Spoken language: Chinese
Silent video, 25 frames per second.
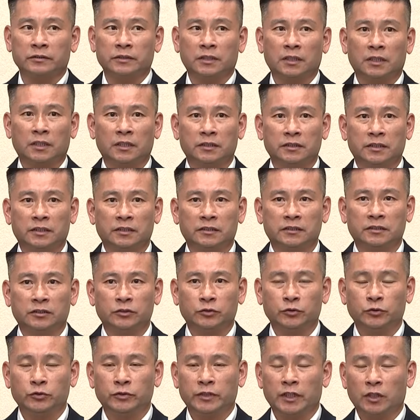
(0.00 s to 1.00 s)
那也持
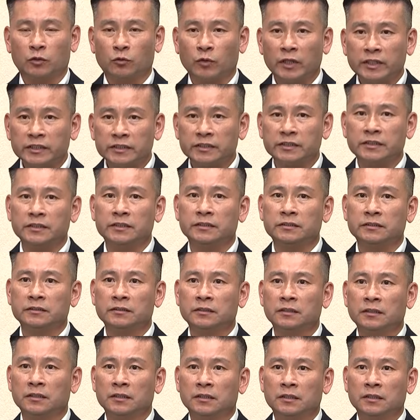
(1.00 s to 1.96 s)
续在关心